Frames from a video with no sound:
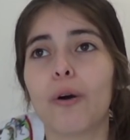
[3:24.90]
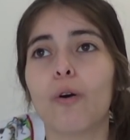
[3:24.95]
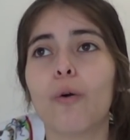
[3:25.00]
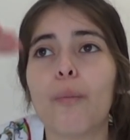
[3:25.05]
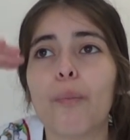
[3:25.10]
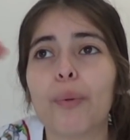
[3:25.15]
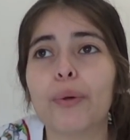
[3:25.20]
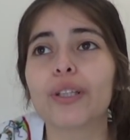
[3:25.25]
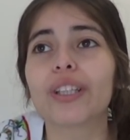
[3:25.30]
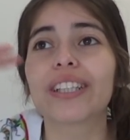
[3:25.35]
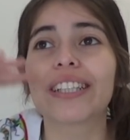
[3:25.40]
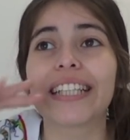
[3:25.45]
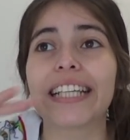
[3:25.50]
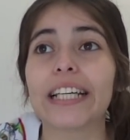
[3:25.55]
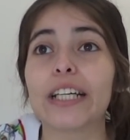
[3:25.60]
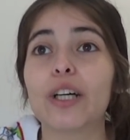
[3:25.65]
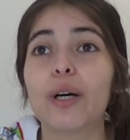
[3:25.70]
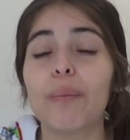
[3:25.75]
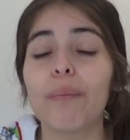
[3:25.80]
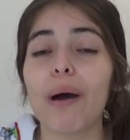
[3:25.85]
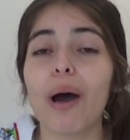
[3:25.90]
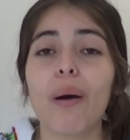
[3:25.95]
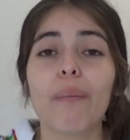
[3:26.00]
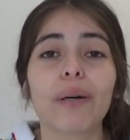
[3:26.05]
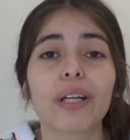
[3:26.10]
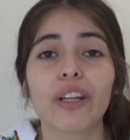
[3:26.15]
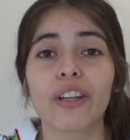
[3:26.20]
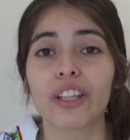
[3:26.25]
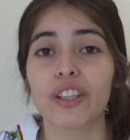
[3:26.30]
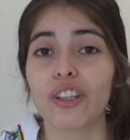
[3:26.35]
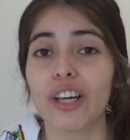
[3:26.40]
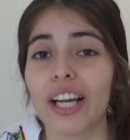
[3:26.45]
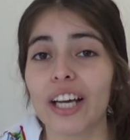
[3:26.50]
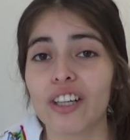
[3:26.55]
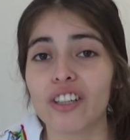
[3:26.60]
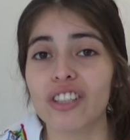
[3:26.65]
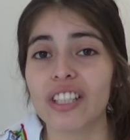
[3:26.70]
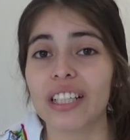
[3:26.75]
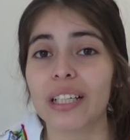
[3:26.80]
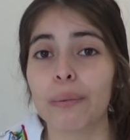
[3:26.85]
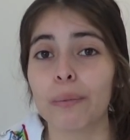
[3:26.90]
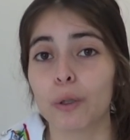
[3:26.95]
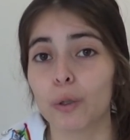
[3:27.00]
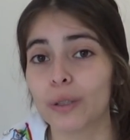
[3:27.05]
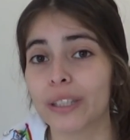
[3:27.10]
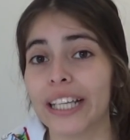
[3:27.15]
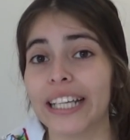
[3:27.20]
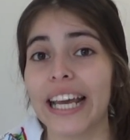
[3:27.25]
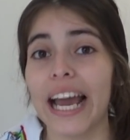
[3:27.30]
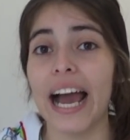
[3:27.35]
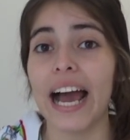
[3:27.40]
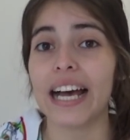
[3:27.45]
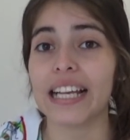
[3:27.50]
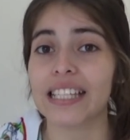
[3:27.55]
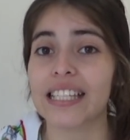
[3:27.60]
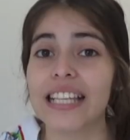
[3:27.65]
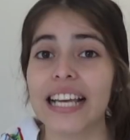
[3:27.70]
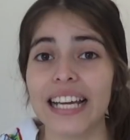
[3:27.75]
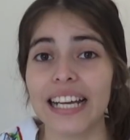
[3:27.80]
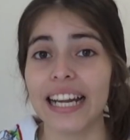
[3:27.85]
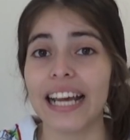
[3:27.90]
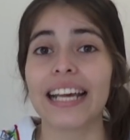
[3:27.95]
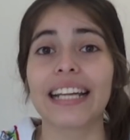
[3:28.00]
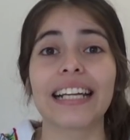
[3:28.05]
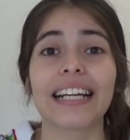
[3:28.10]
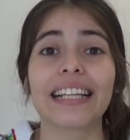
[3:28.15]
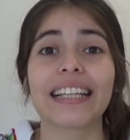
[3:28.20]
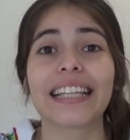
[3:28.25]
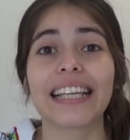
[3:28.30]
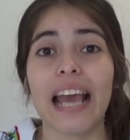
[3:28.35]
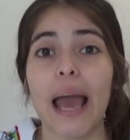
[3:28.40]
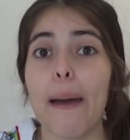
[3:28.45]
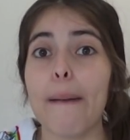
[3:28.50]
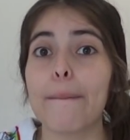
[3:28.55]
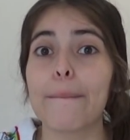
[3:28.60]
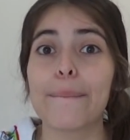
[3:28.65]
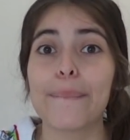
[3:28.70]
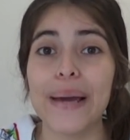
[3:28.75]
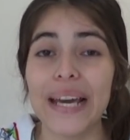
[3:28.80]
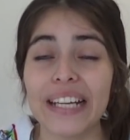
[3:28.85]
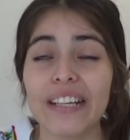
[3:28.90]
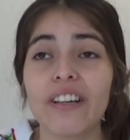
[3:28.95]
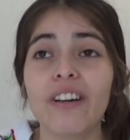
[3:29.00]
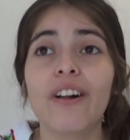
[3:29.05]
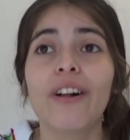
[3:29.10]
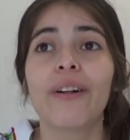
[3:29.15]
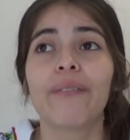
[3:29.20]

un punteo más o menos de todas las cosas que me gustaría hacer en el día, pero